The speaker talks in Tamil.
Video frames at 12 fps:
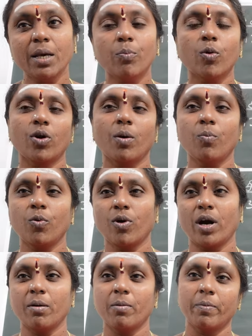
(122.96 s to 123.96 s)
பூரம்
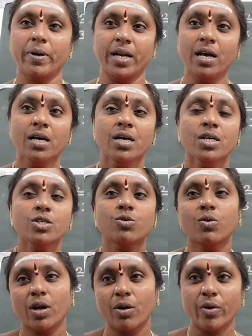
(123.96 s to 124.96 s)
பூராடம் அப்படின்னா
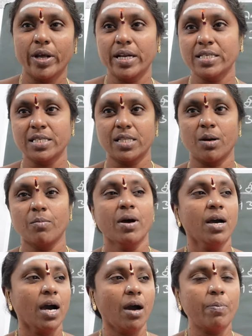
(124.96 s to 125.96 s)
சுக்கரனுடைய நட்சத்திரம்
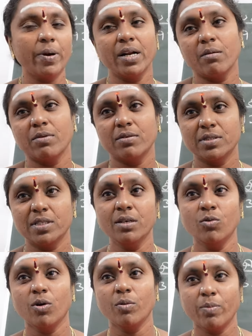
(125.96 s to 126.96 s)
அப்படி நம்ம வந்து
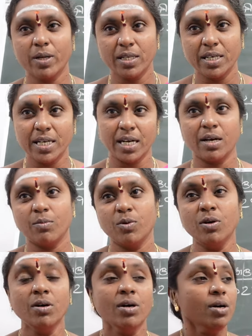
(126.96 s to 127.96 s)
ஒன்பது
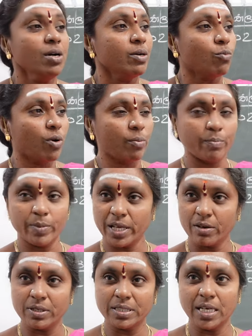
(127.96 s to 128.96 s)
கிரகமும் ஒன்
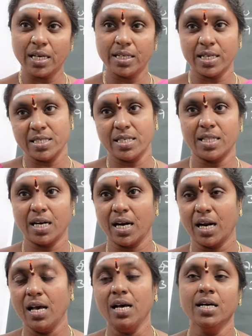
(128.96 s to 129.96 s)
இருபத்தேழு
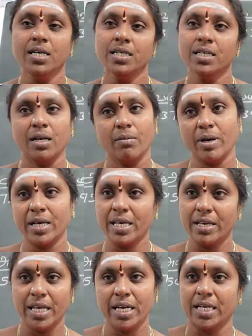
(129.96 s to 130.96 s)
நட்சத்திரங்களாக நமக்கு
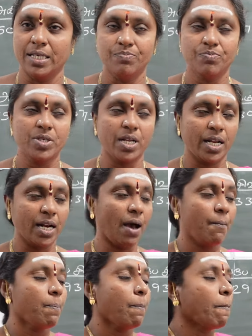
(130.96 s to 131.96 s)
இருக்குது சரிங்களா
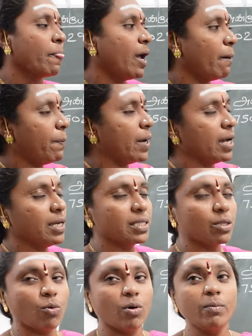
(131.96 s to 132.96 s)
அப்போ இந்த
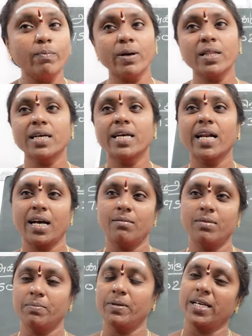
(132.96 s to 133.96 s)
ஒன்பது கிரகம்
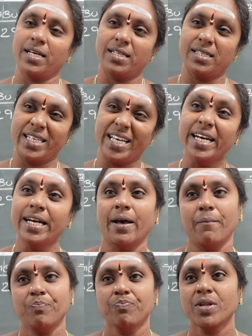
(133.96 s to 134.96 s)
அப்படிங்கிறது என்ன
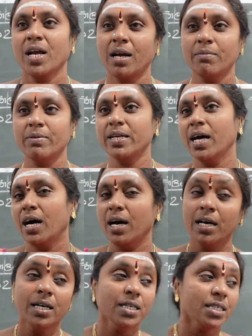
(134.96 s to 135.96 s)
அப்படின்னா
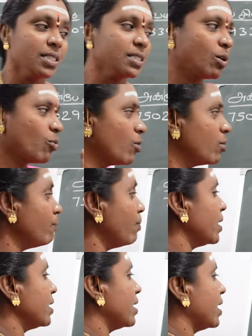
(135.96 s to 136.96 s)
இந்த
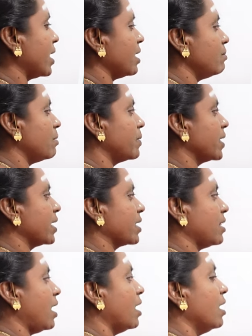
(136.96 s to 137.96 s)
ஒன்பது கிரகம் அப்படிங்கிறது
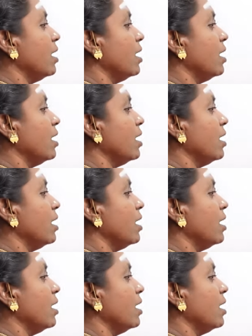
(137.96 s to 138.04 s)
தான்